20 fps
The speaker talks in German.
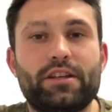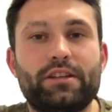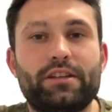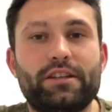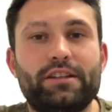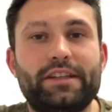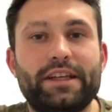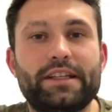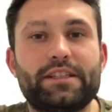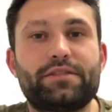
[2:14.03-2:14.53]
an
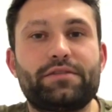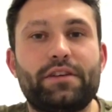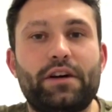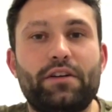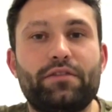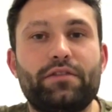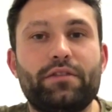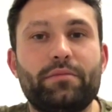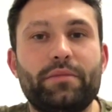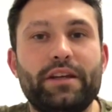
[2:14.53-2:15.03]
die
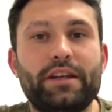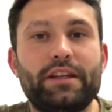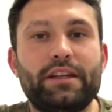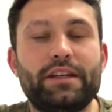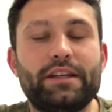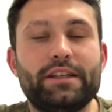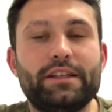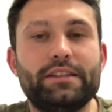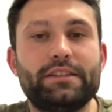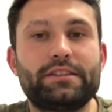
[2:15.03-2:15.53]
DSV-Familie
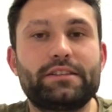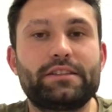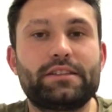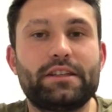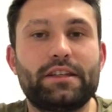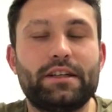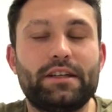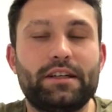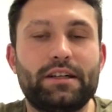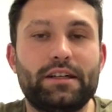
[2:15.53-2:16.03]
ist,
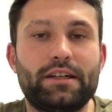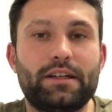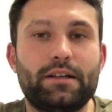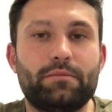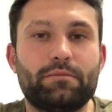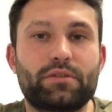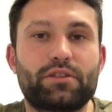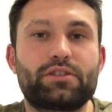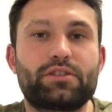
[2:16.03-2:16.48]
ähm,